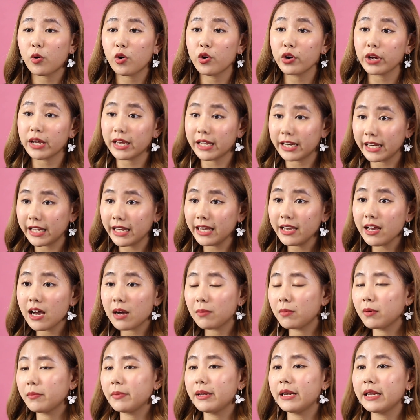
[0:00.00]
Produk ini
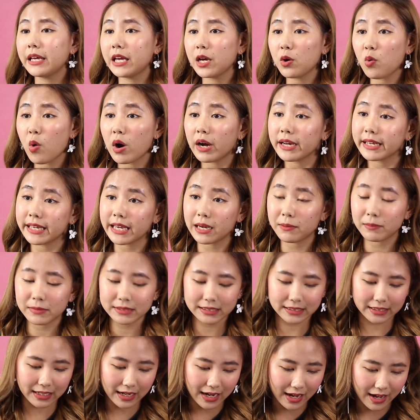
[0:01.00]
nggak memiliki wangi yang
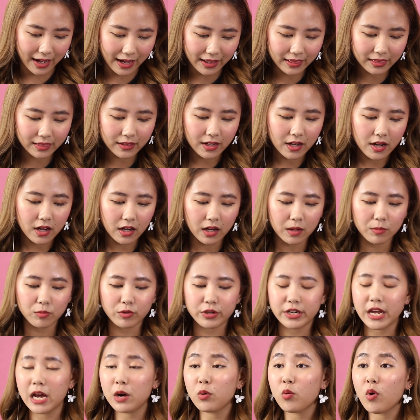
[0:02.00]
menyengat,
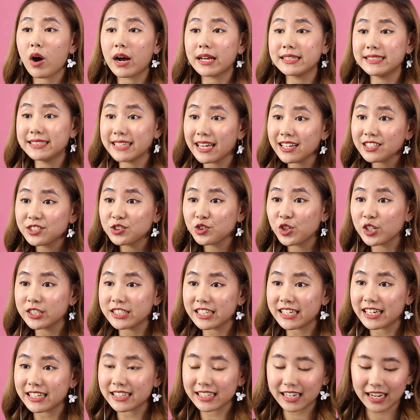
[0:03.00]
kemudian wajah juga
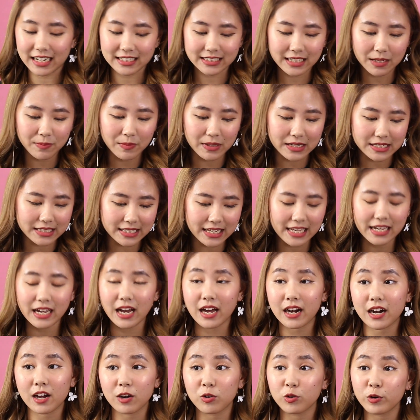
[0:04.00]
jadi terasa bersih
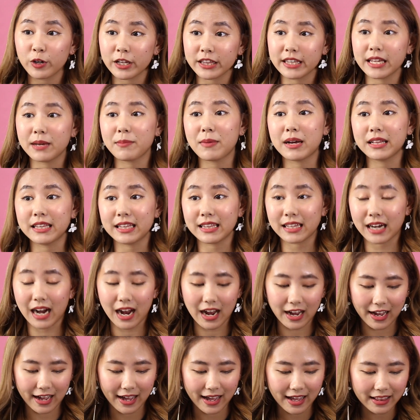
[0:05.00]
karena kulitnya mati
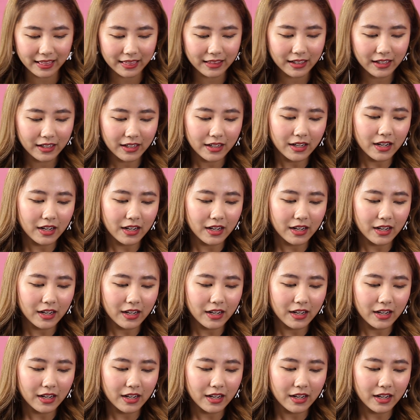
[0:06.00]
terangkat,